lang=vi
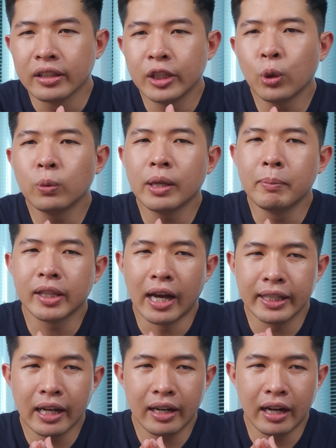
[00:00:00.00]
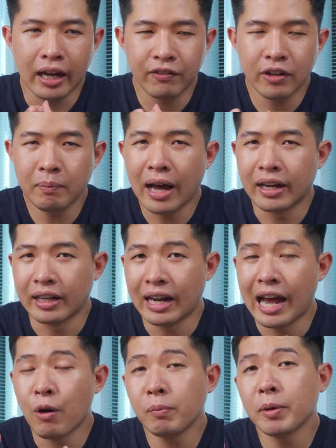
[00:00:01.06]
Nhìn chung thì mình thấy rằng là cái phiên bản
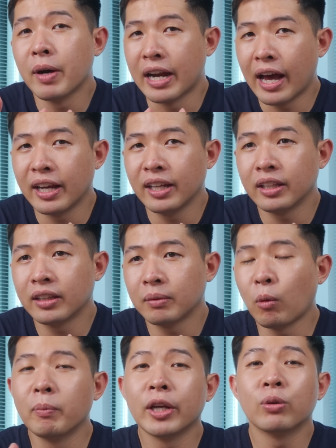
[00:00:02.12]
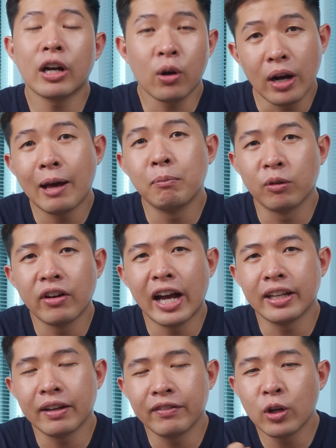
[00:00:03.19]
iOS 17 này, bọn mình cũng đã có làm một
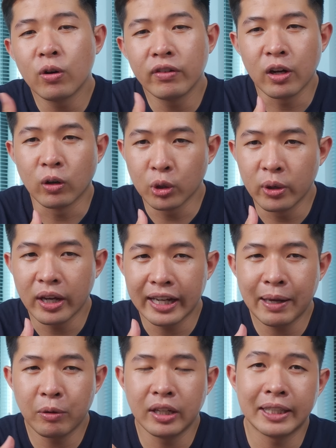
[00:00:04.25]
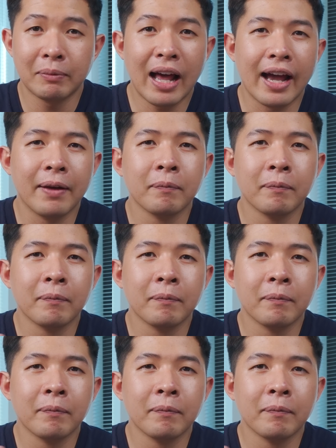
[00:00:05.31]
vài những cái video về nó rồi, anh em có thể xem lại.